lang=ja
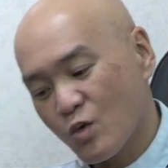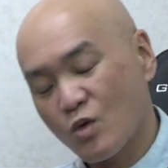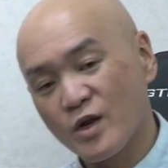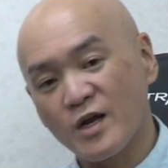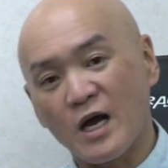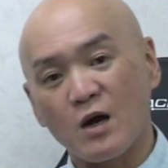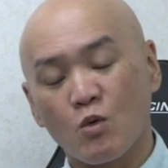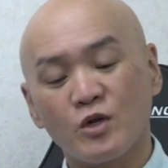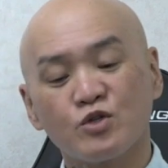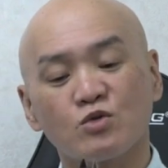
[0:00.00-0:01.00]
これなあ
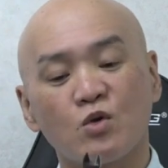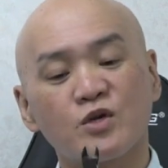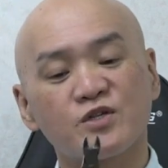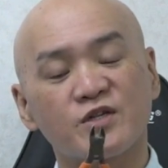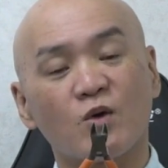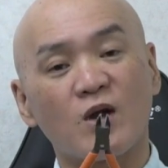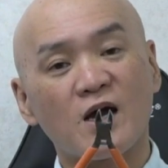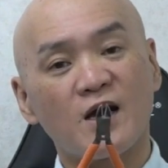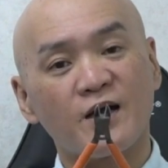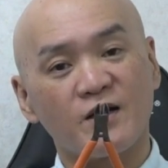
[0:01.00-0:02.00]
これちょっと大きすぎてこれ
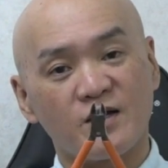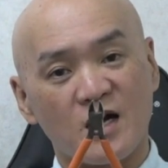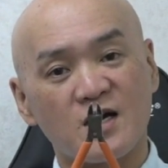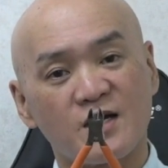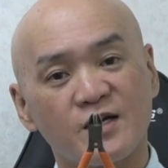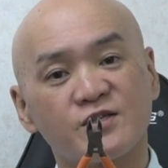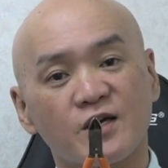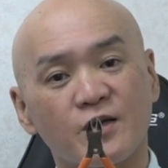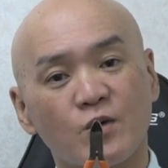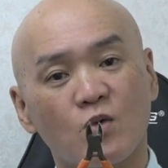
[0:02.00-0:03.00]
あかんあかんやつや
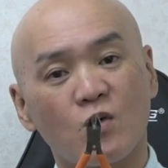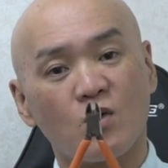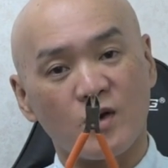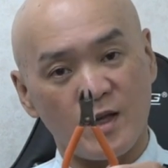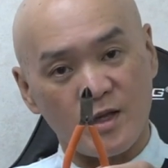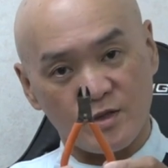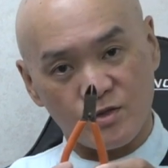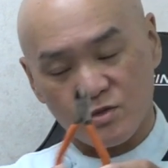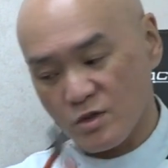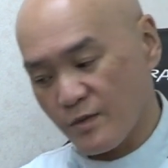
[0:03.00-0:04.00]
けどこれなん
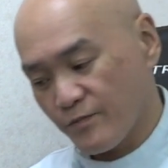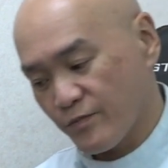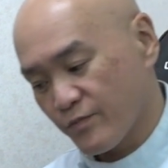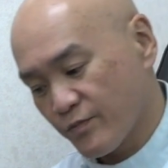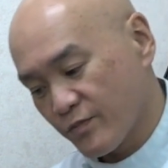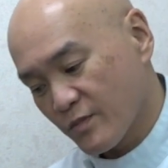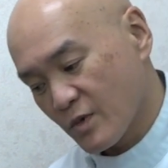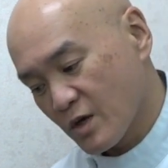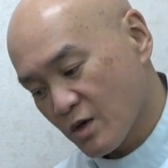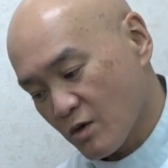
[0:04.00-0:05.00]
ですよね
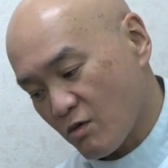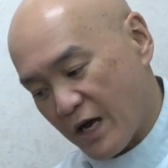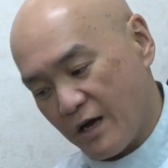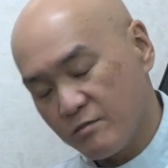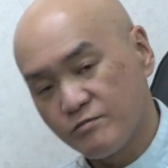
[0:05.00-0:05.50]
これ